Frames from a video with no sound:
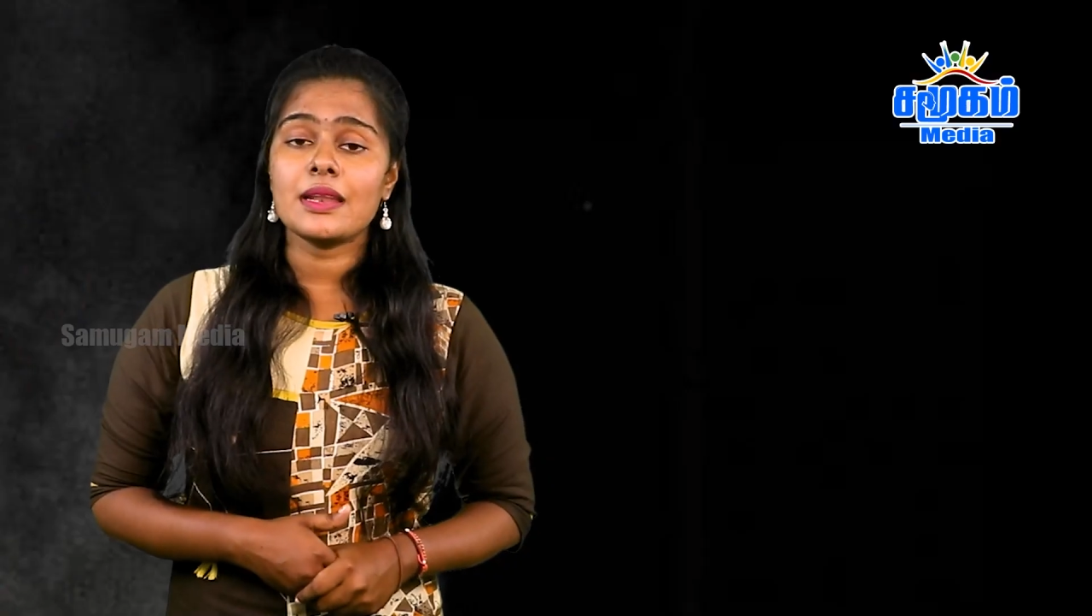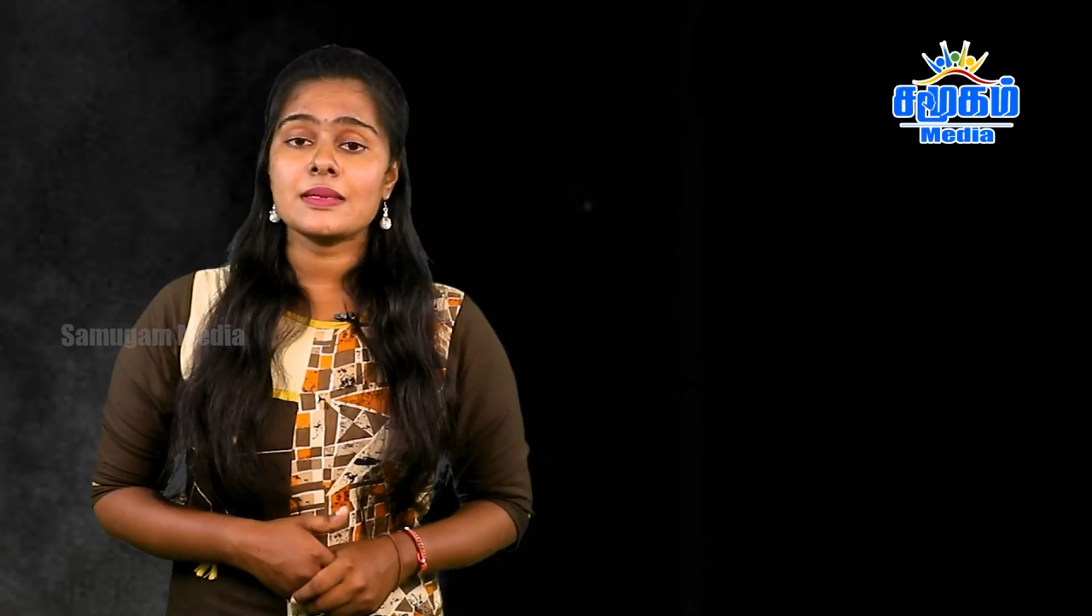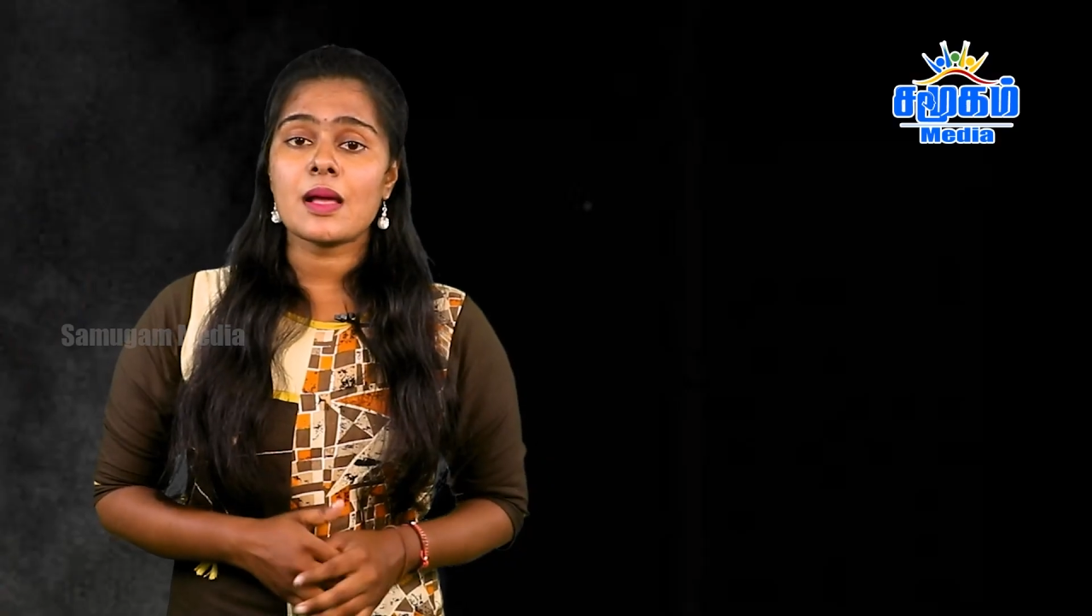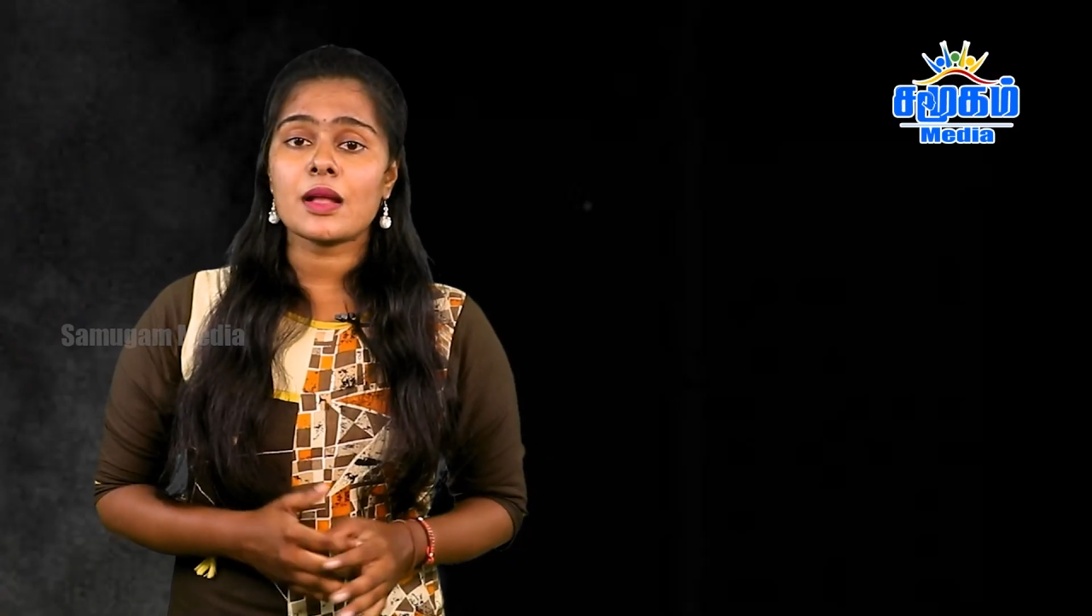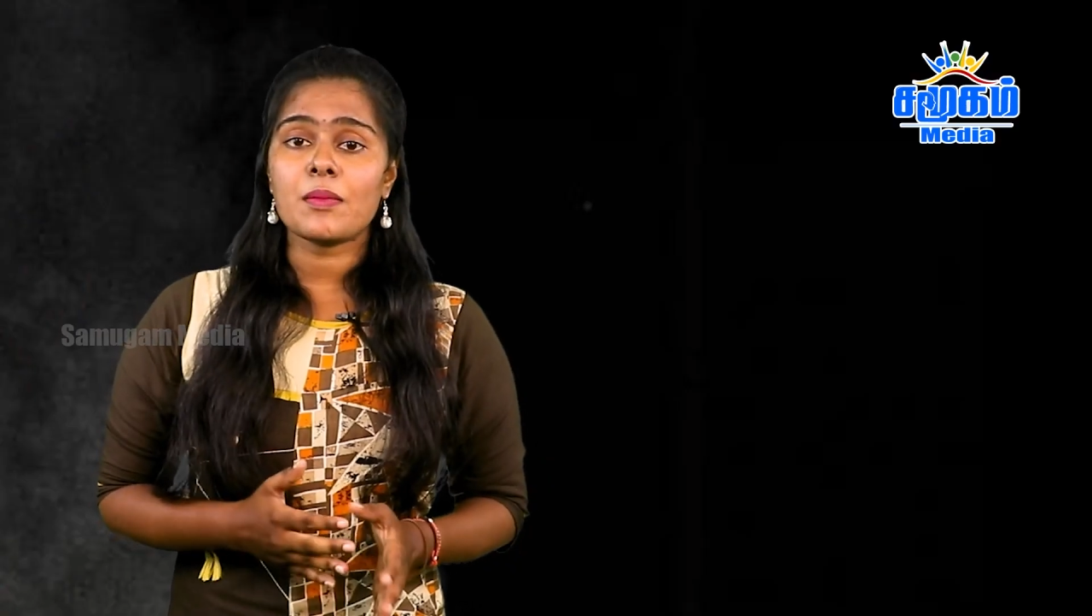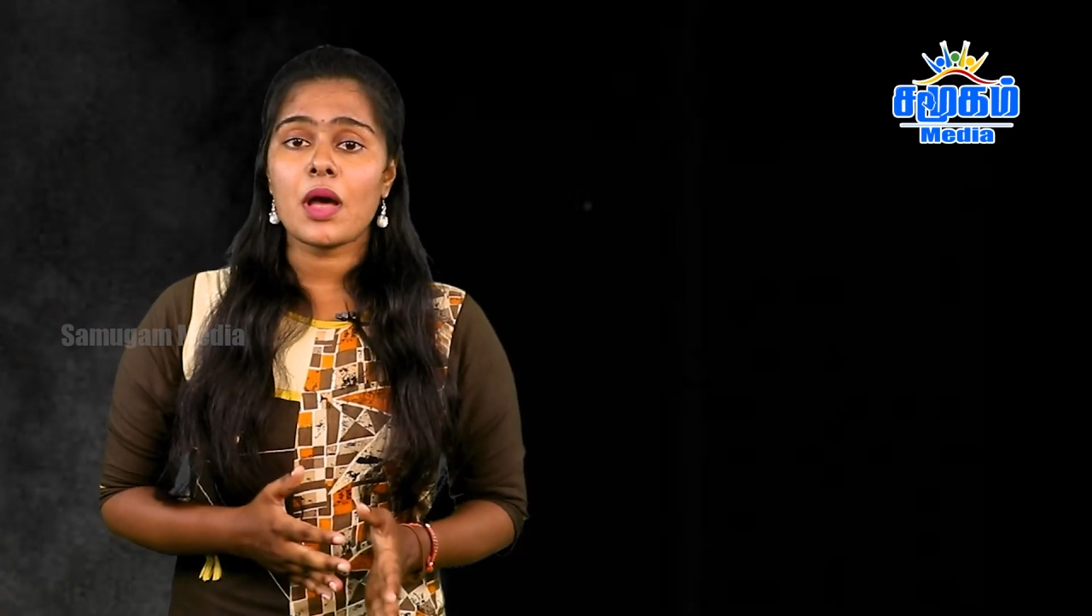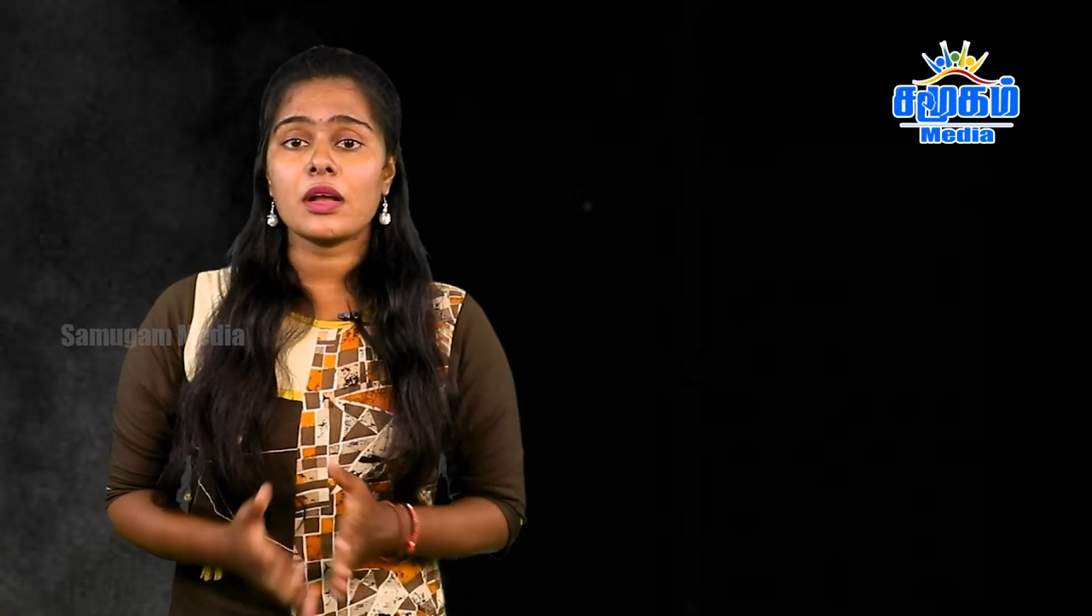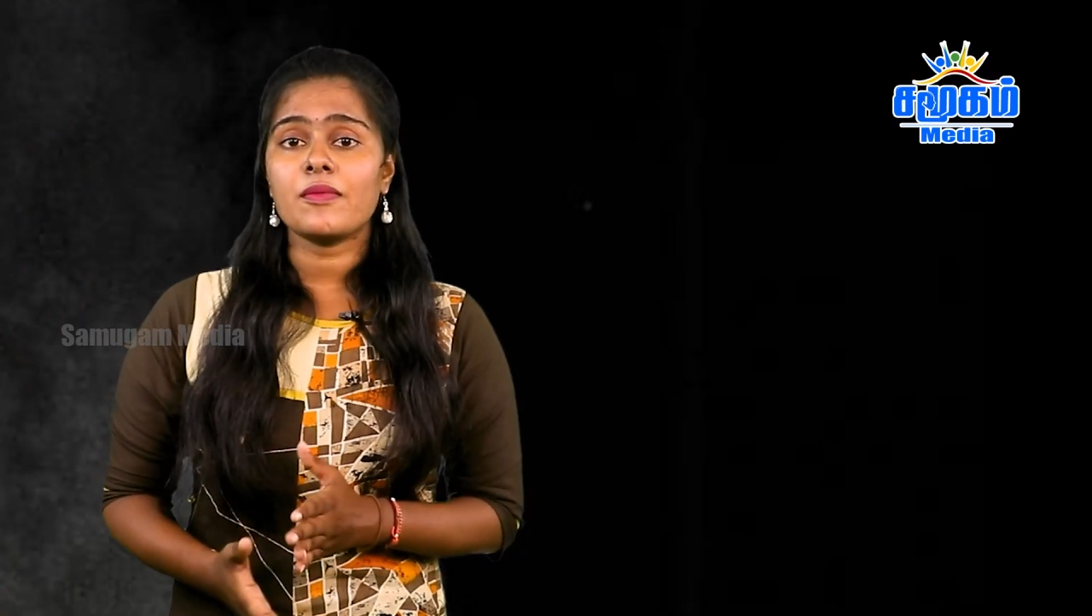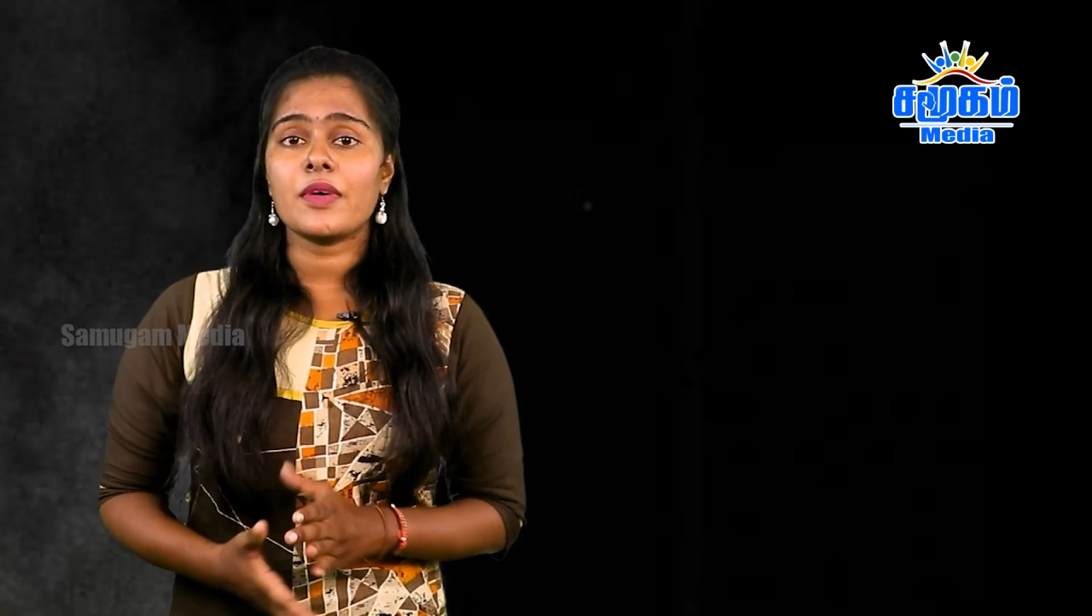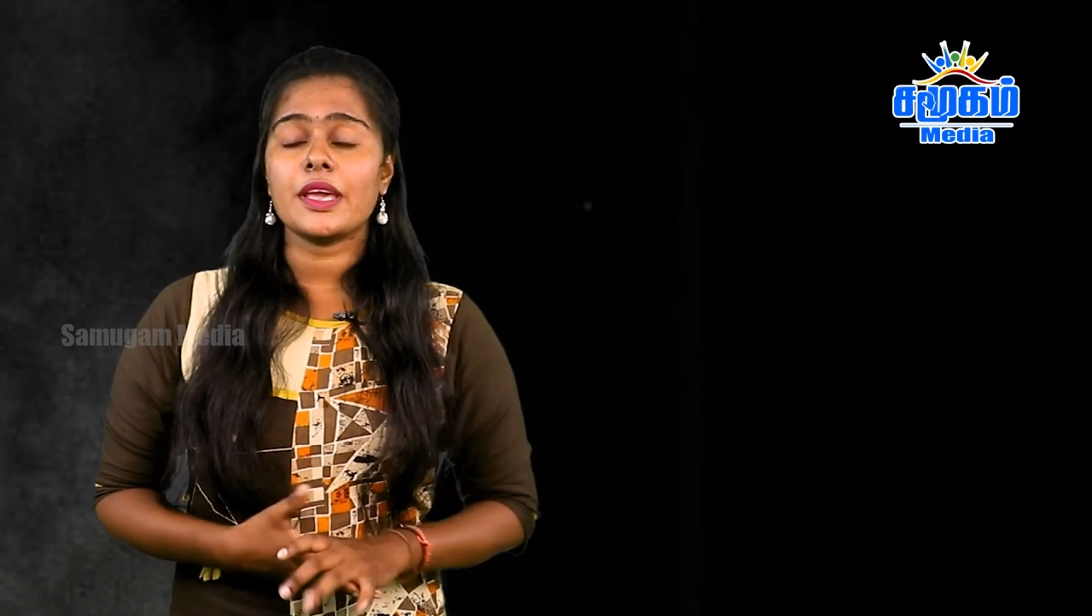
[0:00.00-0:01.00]
அரசாங்கம்
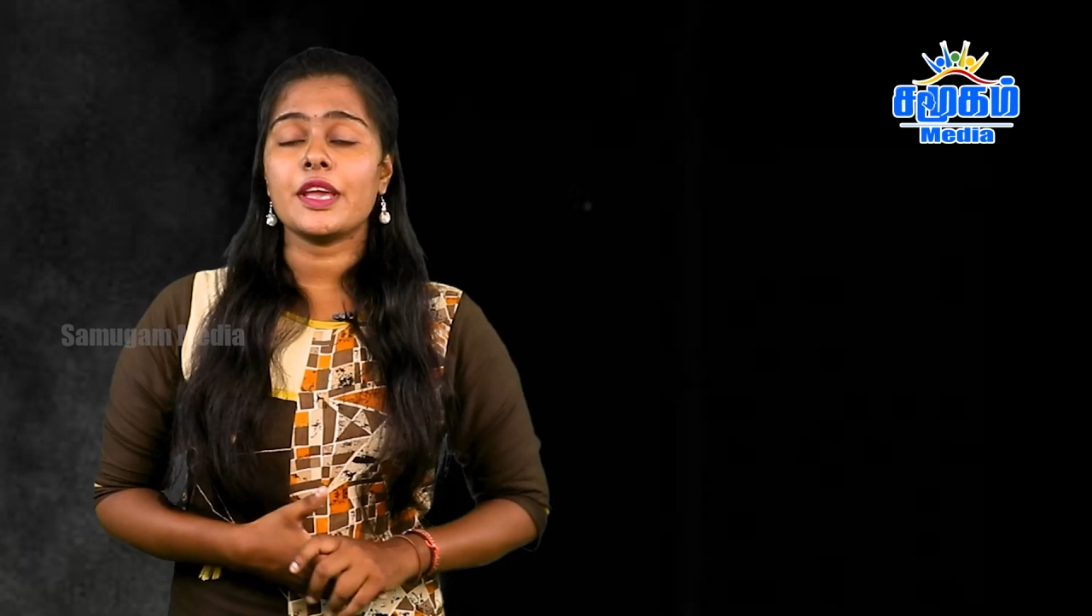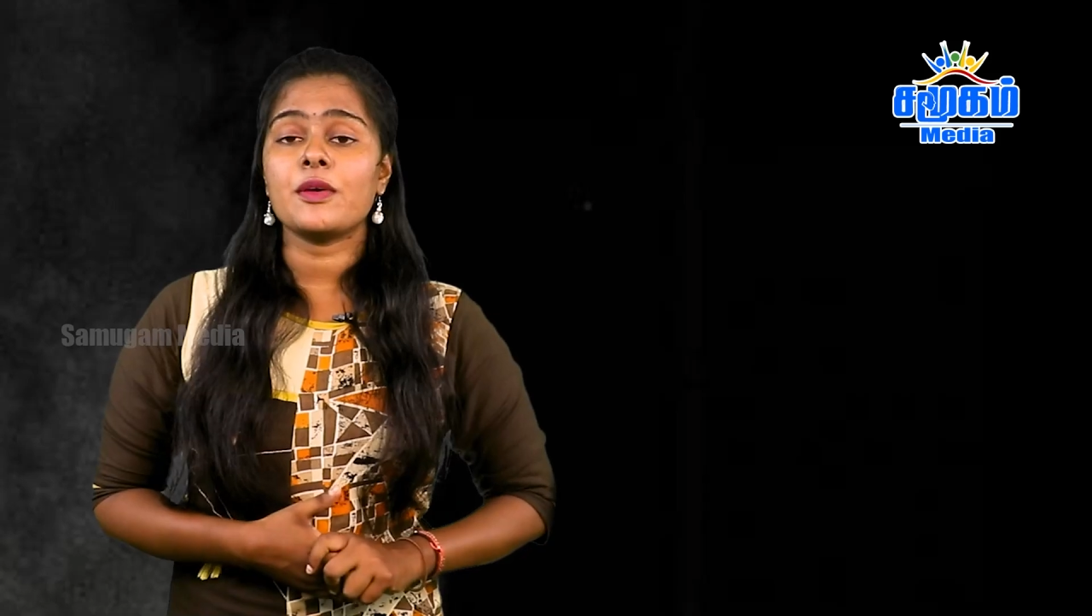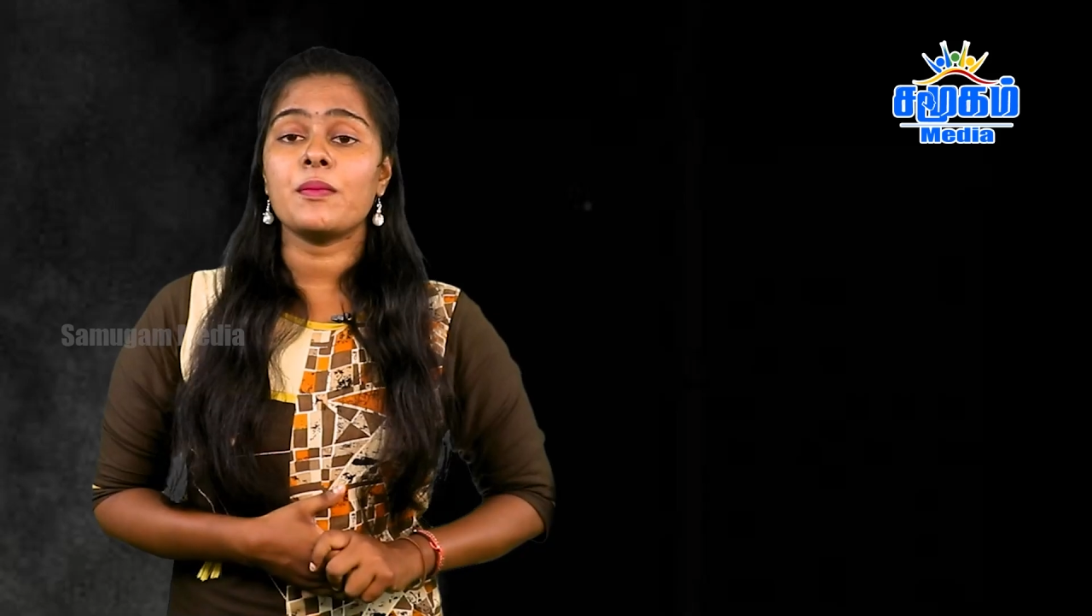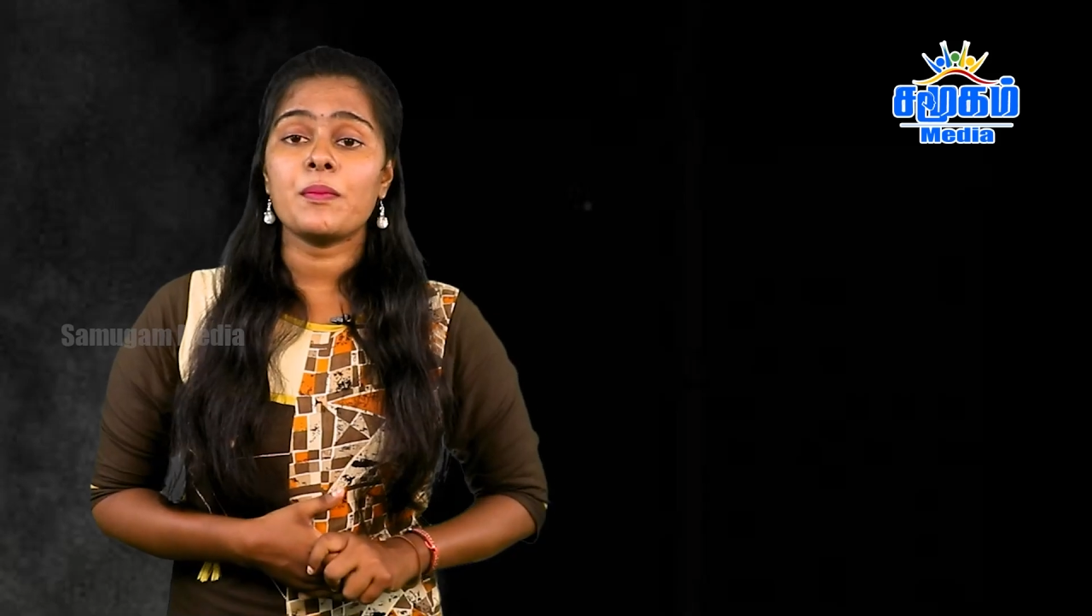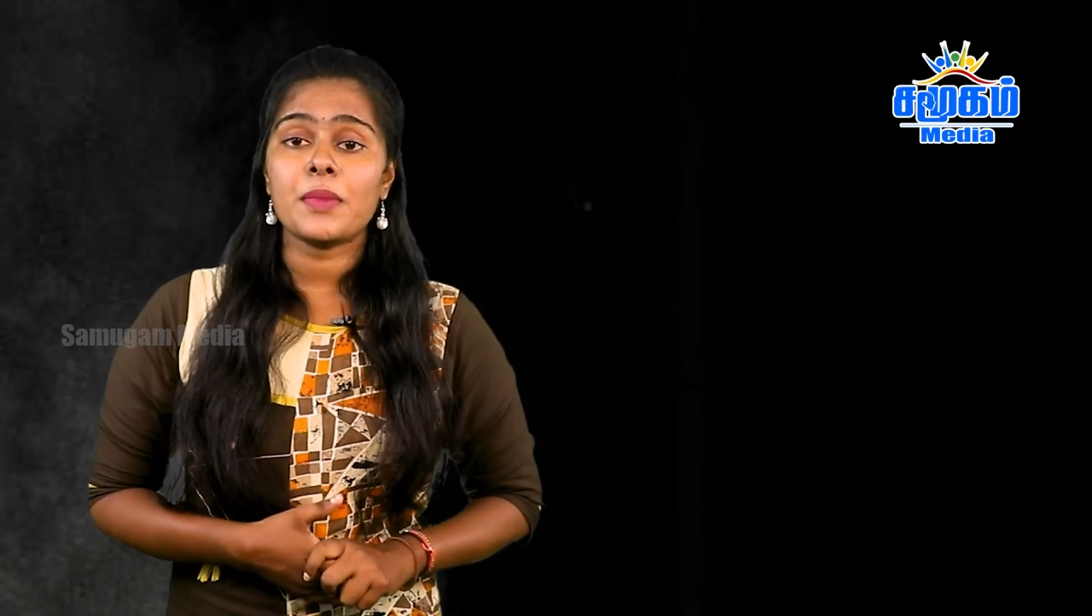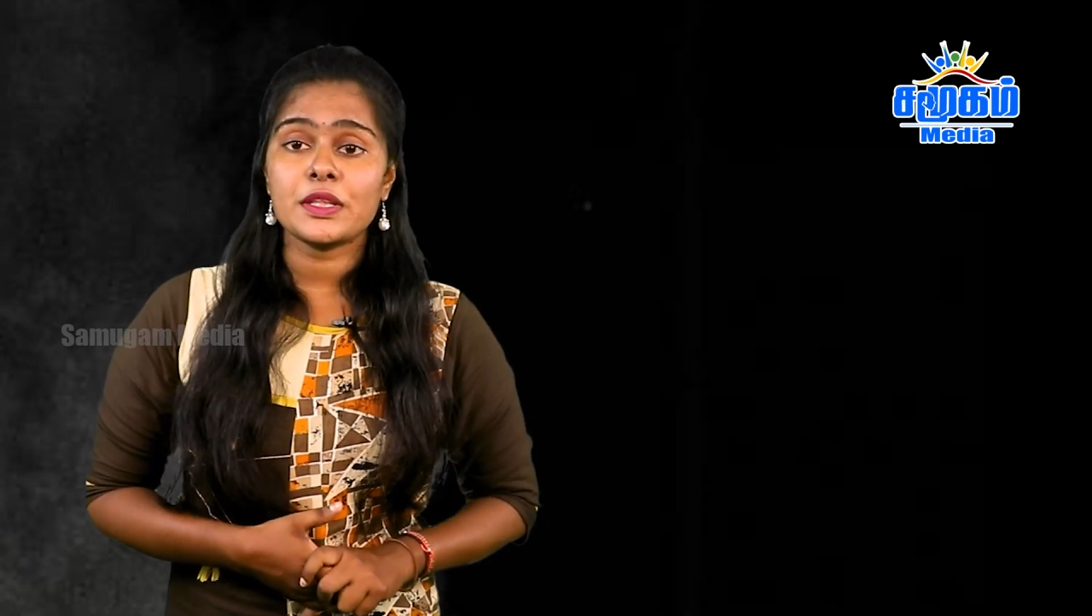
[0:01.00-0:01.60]
அங்கம் வகிக்கும்